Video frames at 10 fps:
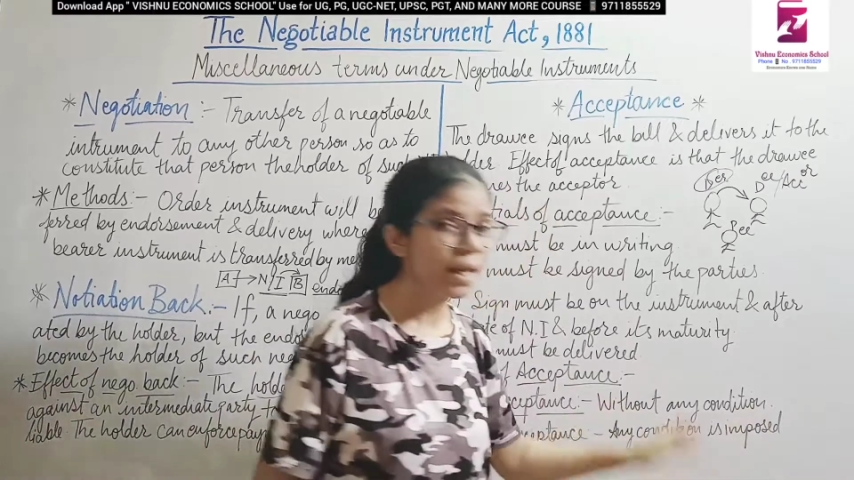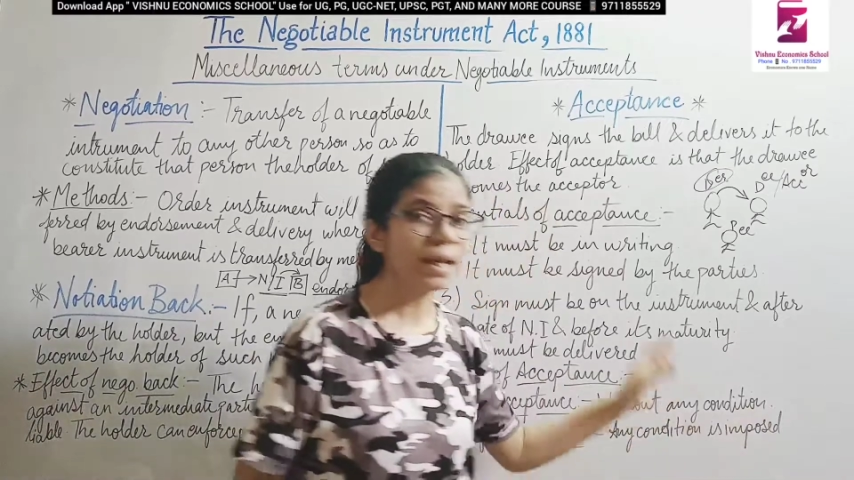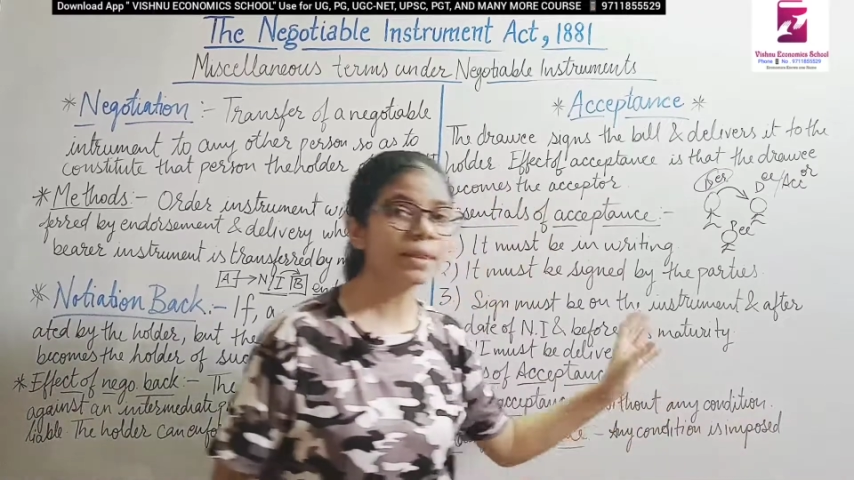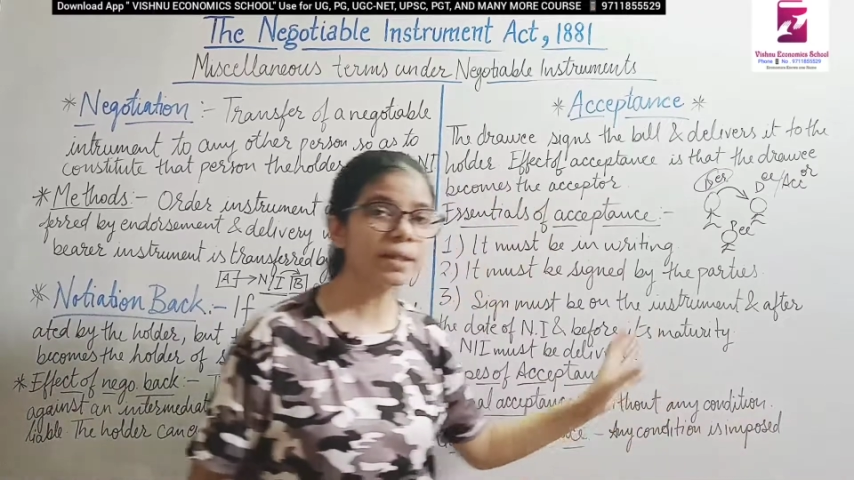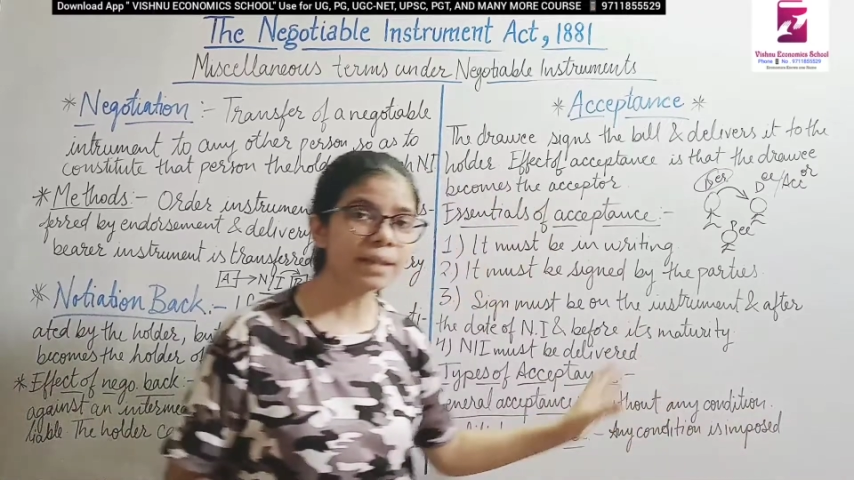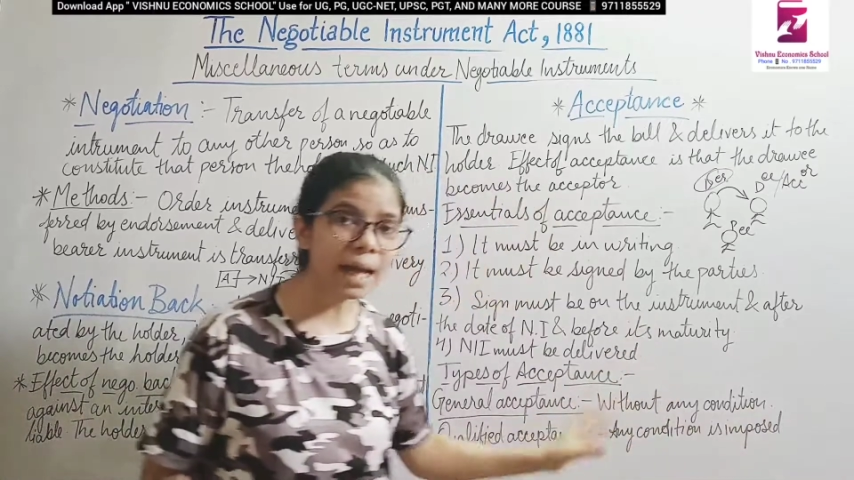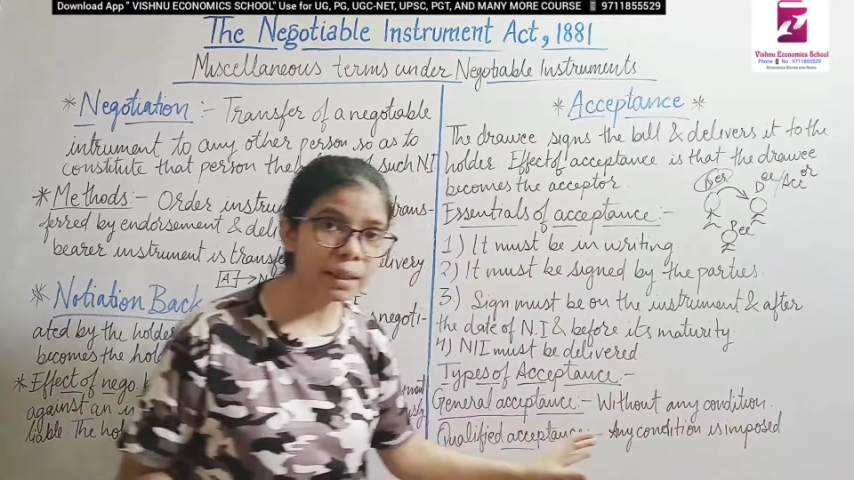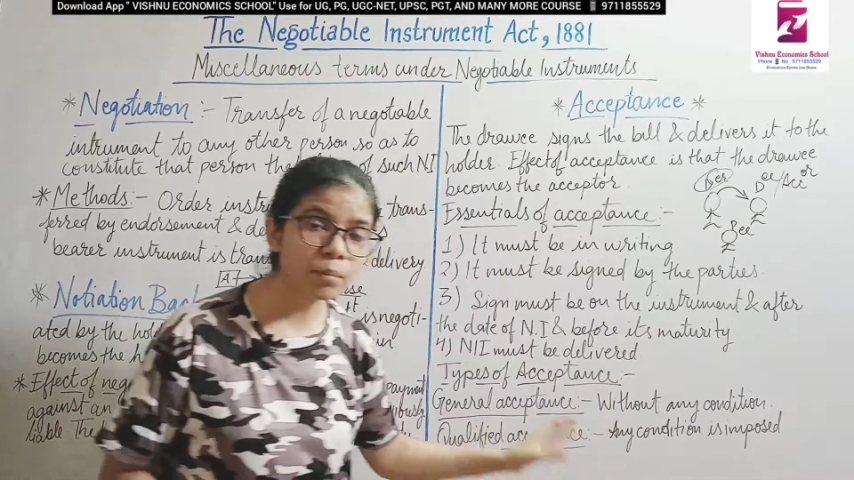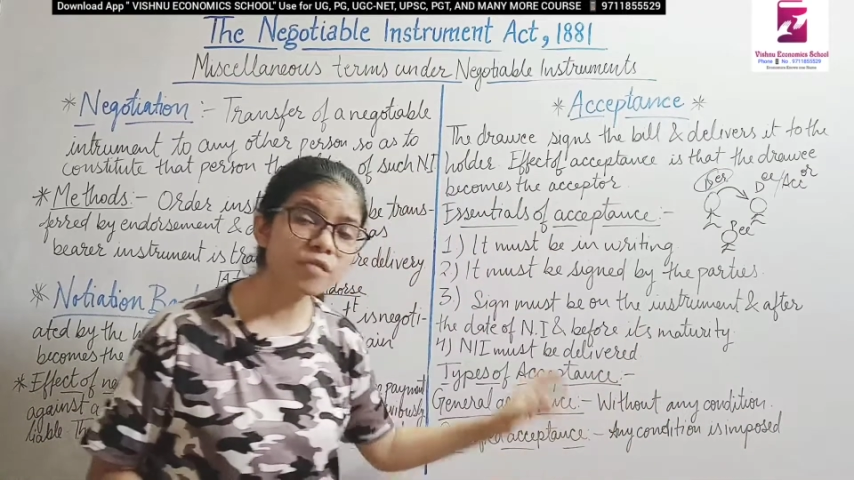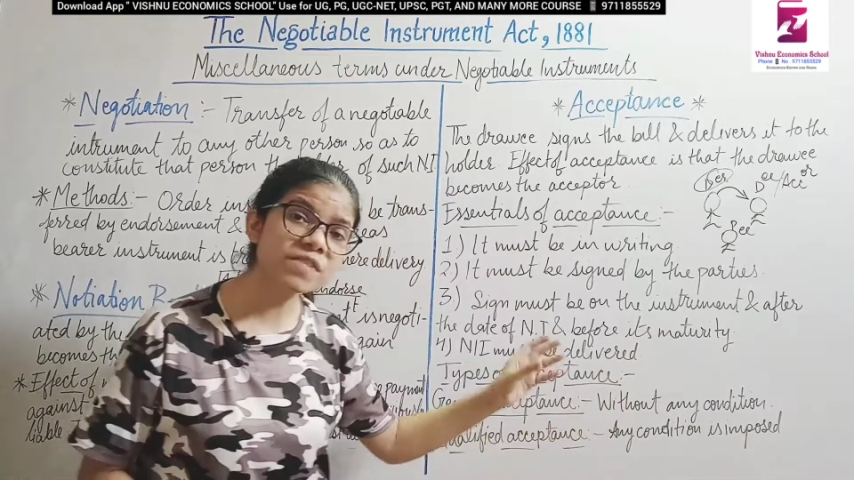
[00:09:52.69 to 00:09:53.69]
एट द
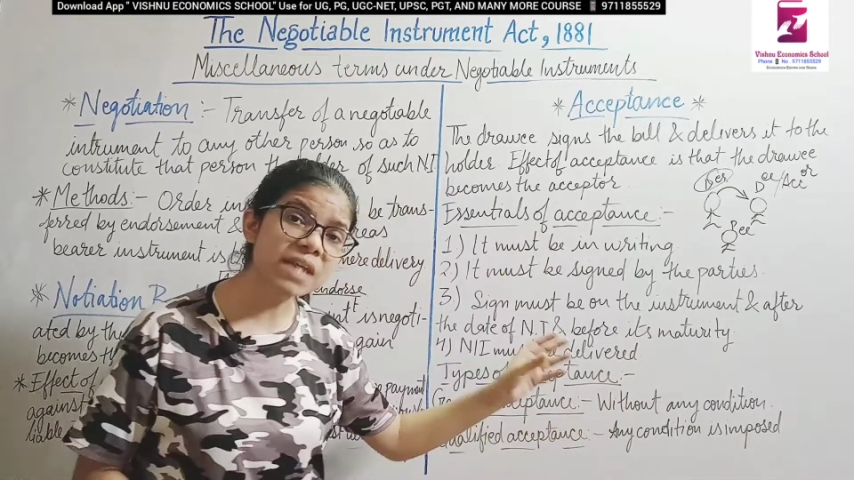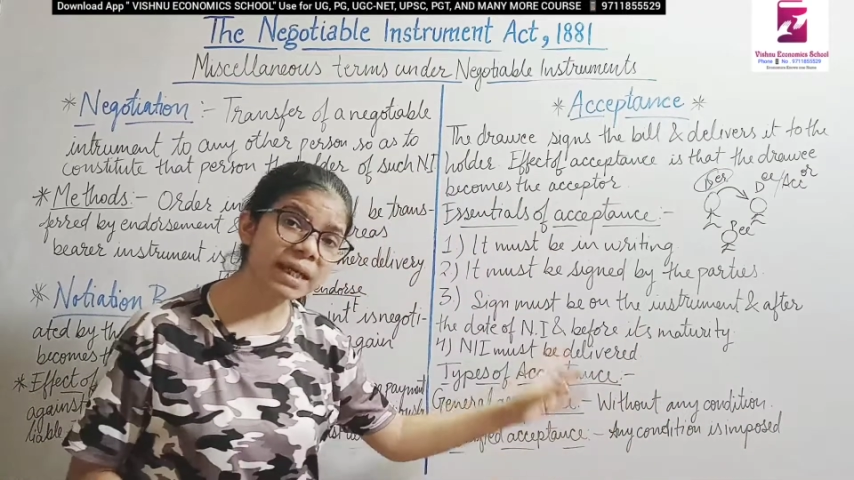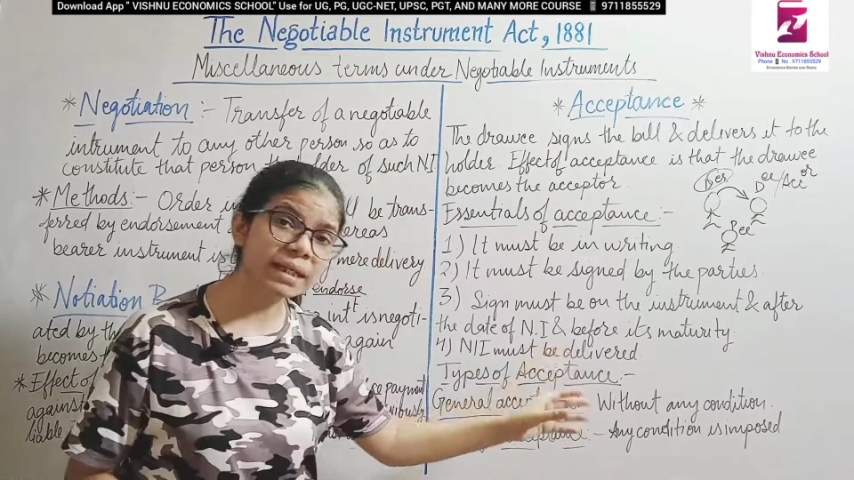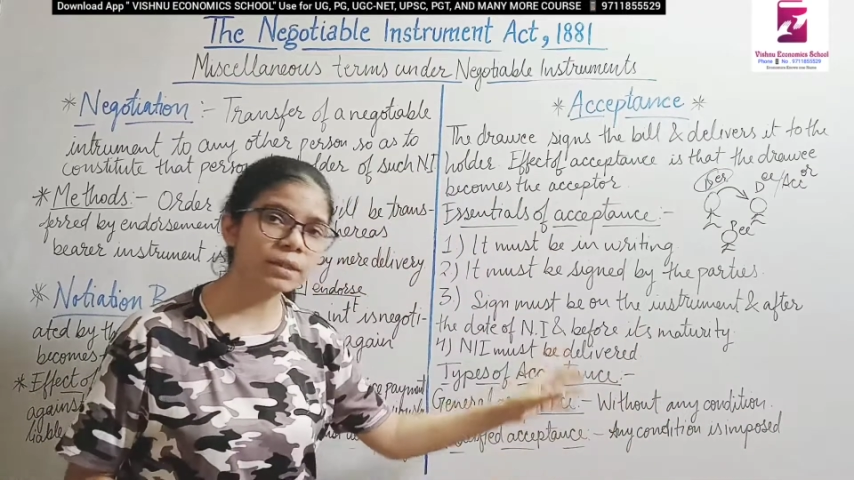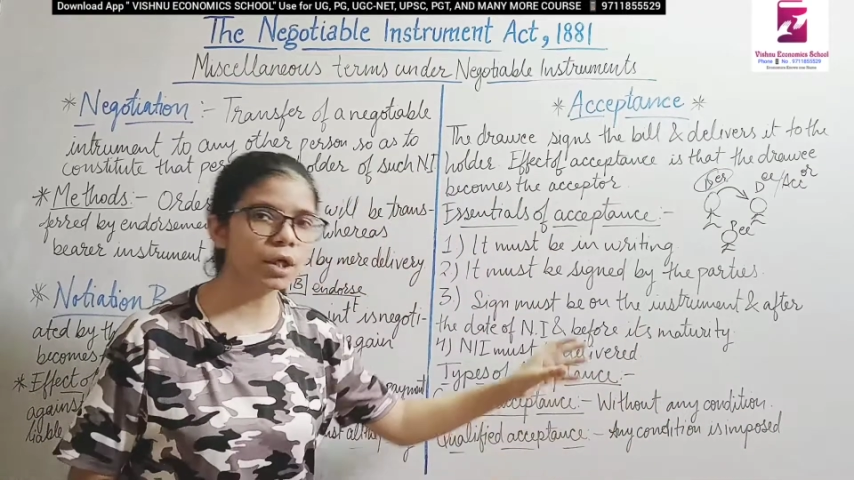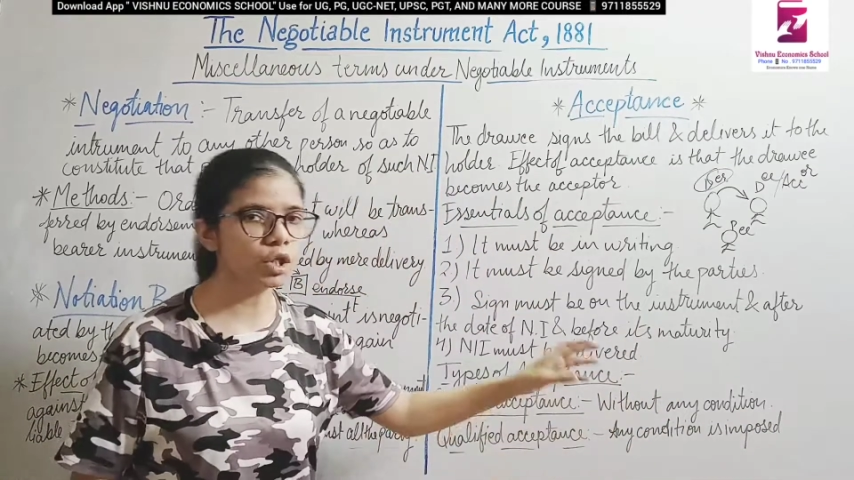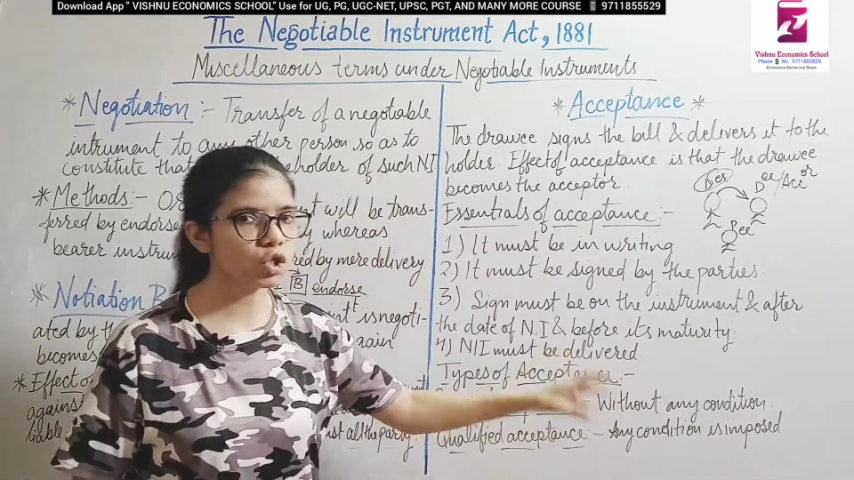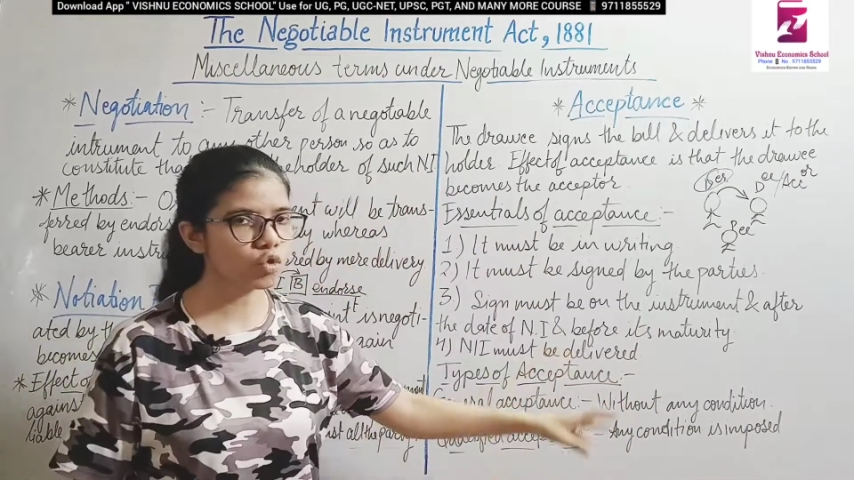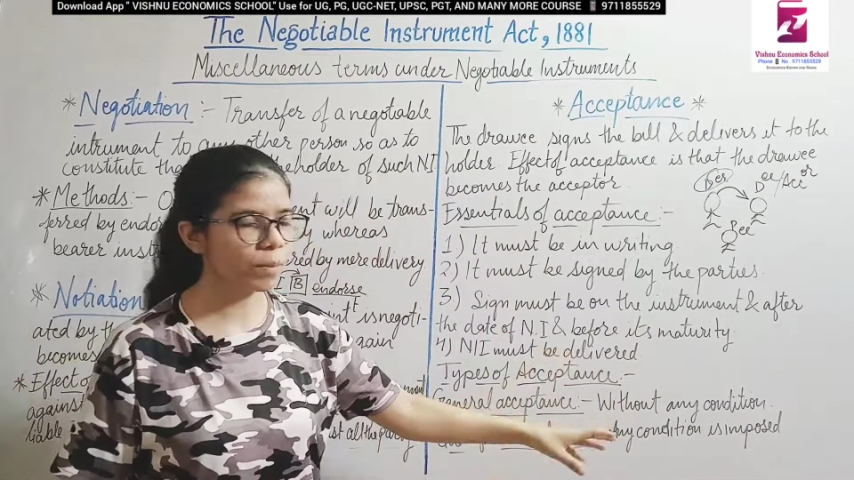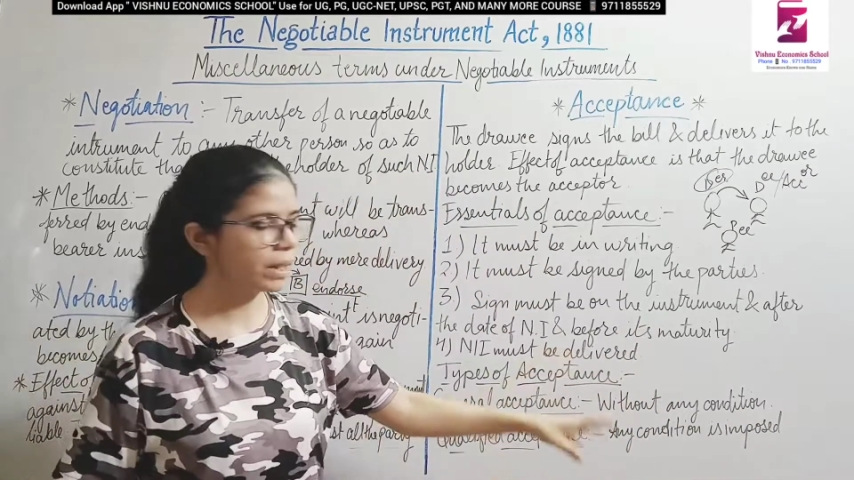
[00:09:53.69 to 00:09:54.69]
टाइम ऑफ साइनिंग द
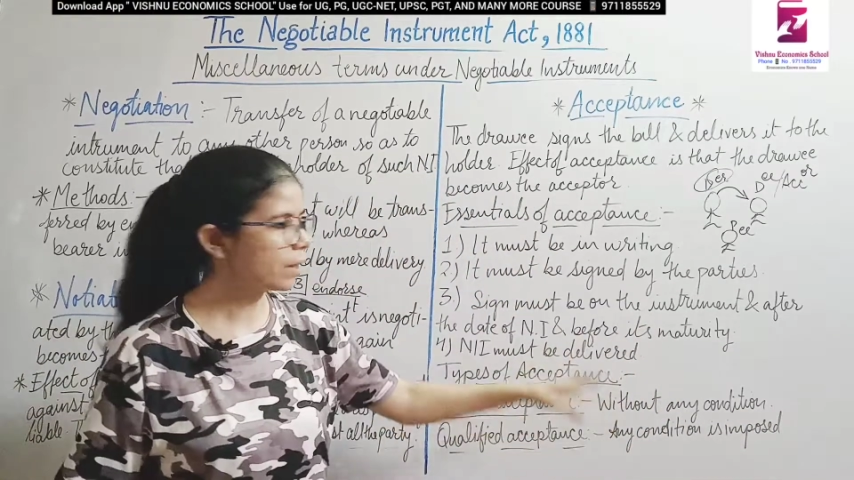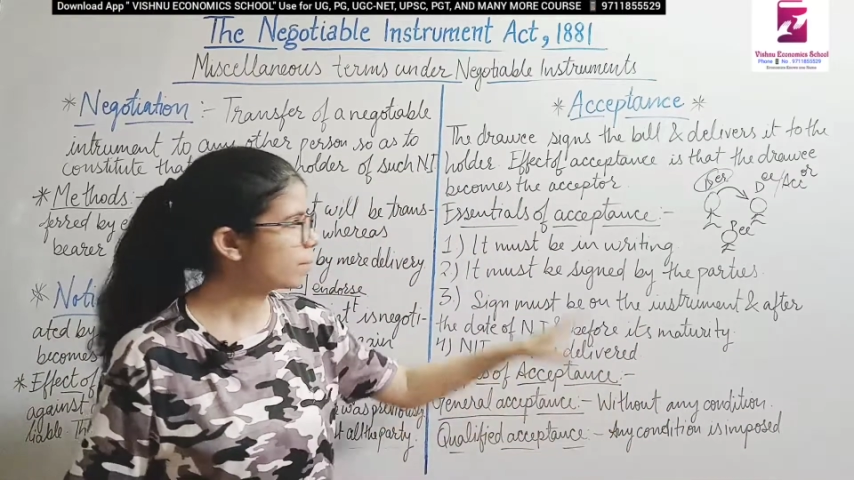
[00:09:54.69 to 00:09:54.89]
इंस्ट्रूमेंट